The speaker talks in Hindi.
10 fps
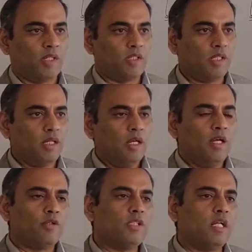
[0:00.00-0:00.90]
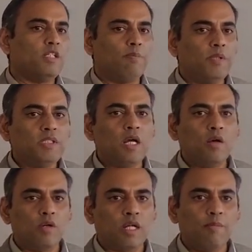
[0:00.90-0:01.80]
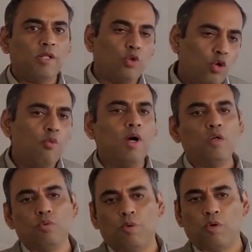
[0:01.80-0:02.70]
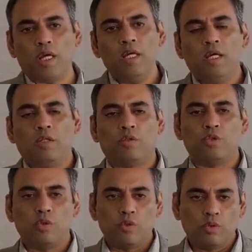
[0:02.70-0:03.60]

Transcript: ठीक है तो इस तरह जब बीटा और गामा दोनों मालूम हो गए तो जो